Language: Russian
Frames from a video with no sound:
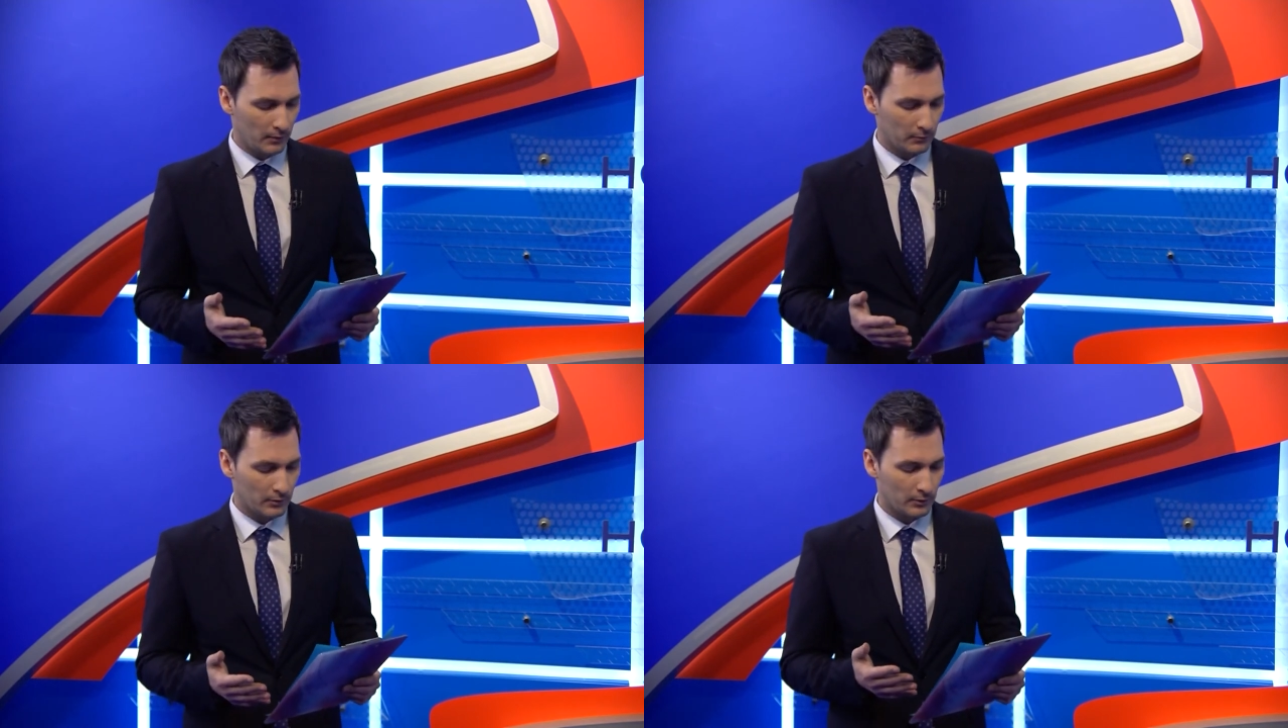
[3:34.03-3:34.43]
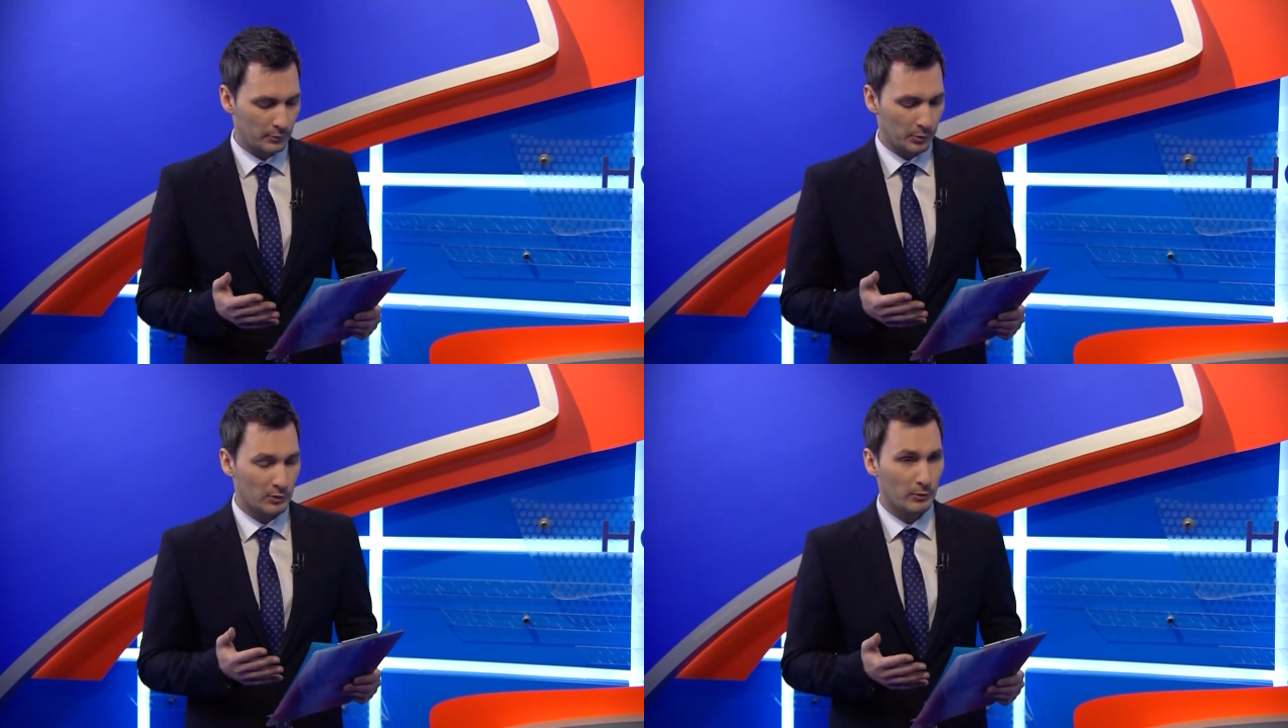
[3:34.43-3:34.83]
Вот
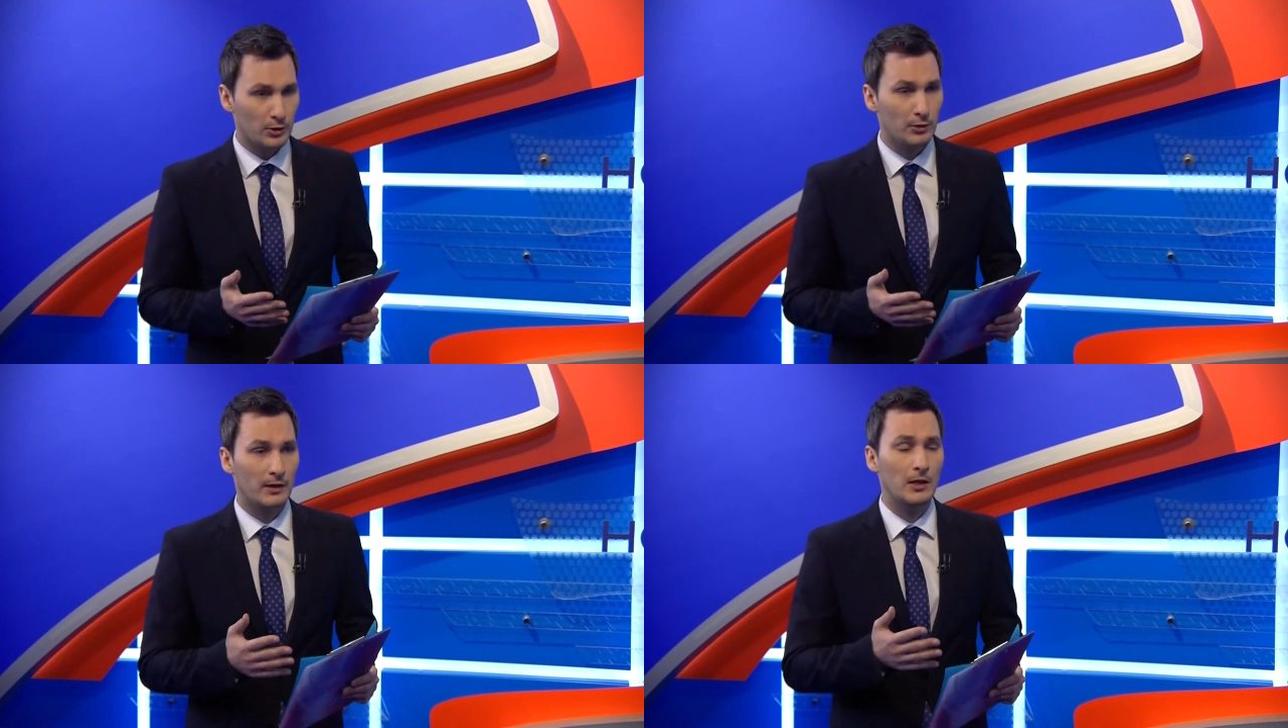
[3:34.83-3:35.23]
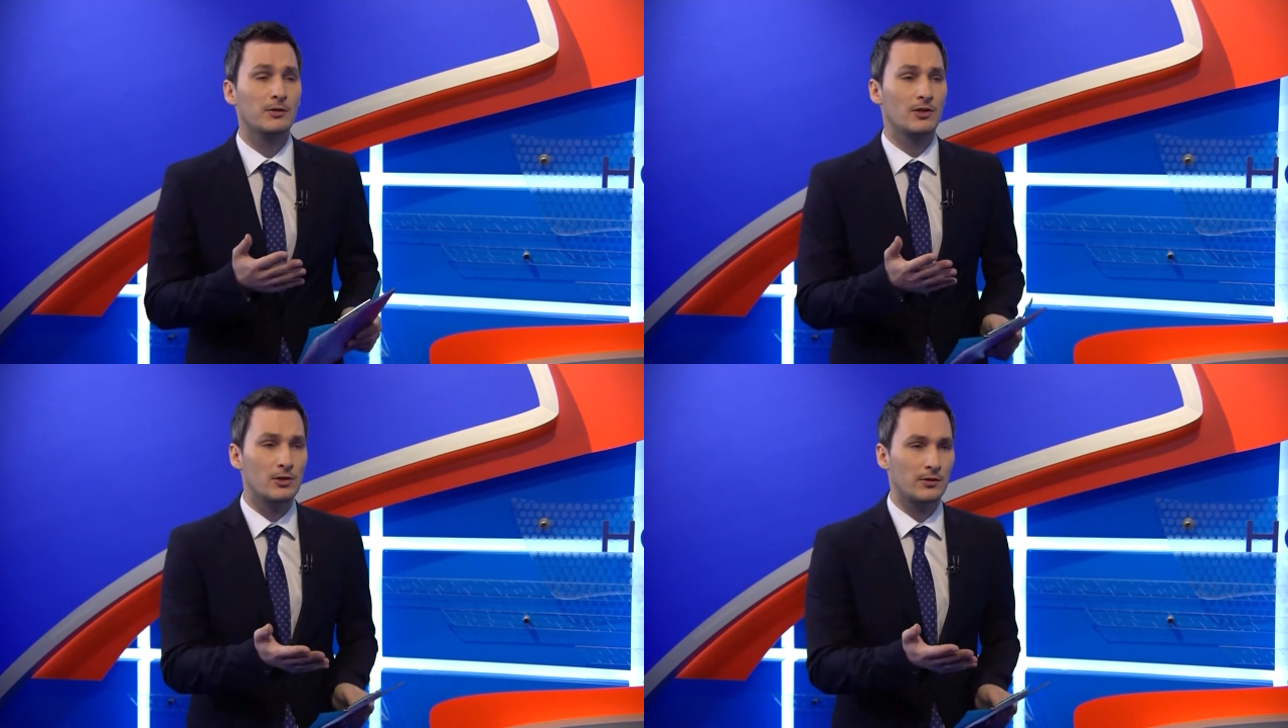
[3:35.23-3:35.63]
спрос большой, а
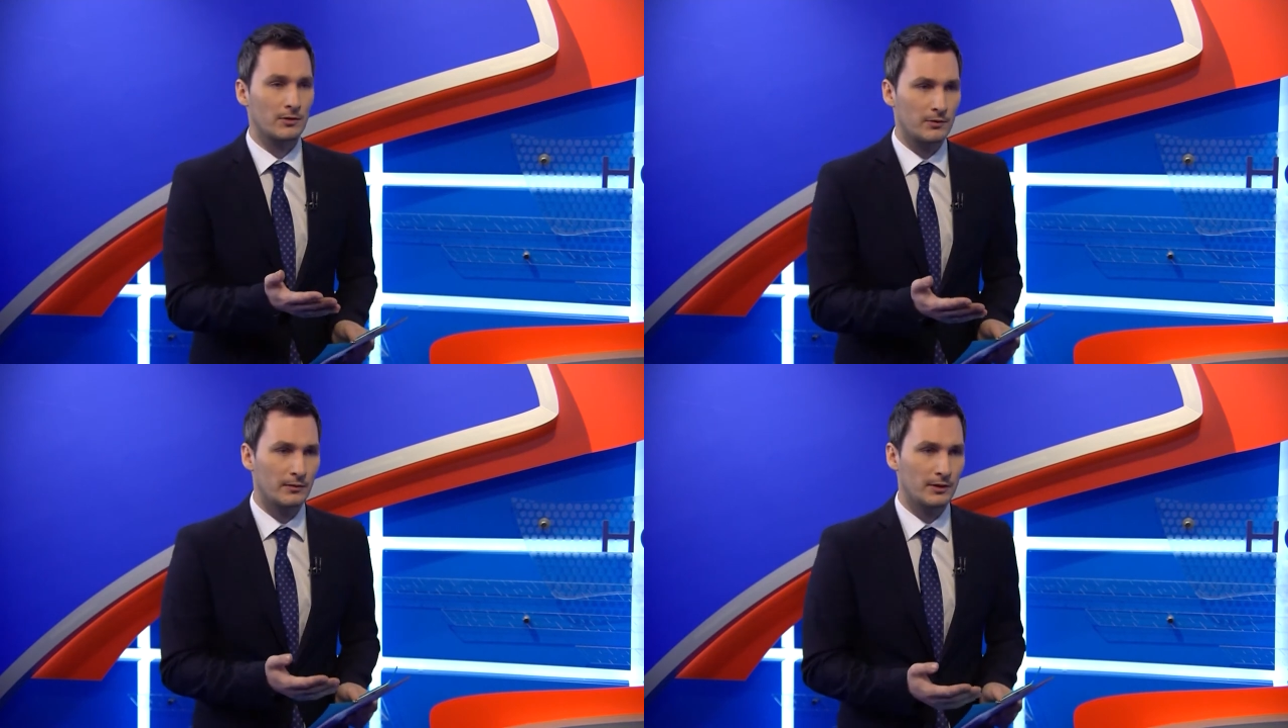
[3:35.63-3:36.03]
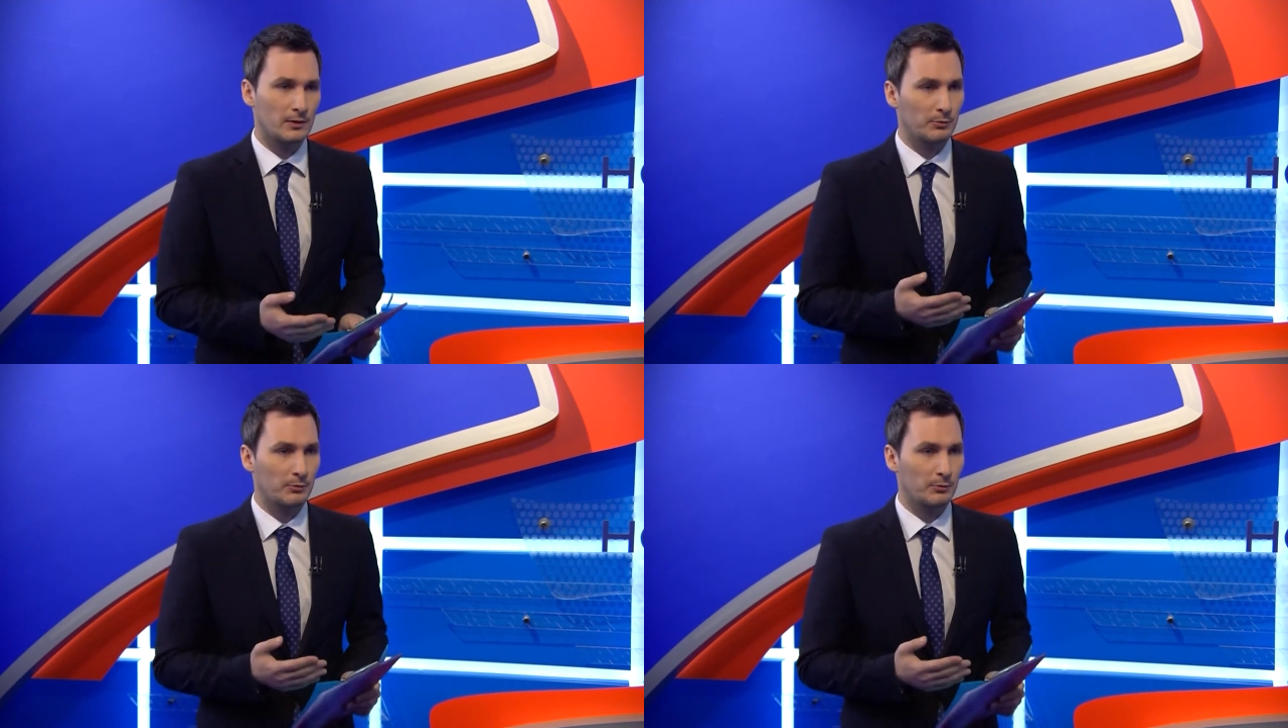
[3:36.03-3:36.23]
как сейчас развивается